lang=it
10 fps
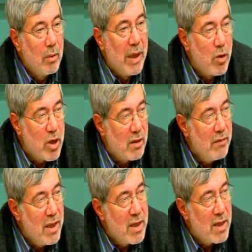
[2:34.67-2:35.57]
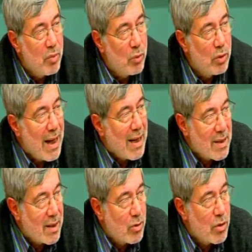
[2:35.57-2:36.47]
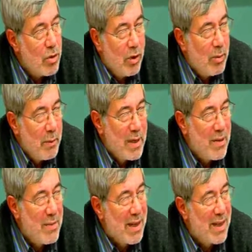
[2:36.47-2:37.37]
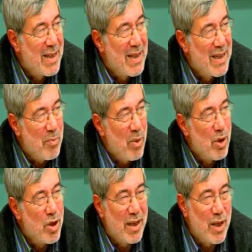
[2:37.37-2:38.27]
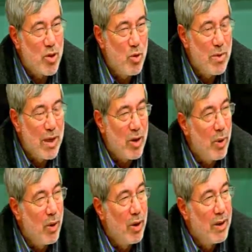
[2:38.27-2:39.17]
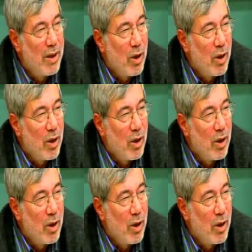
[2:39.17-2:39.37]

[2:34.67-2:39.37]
meno servizi, più tasse, non so, mi sembra che si possa riassumere un po',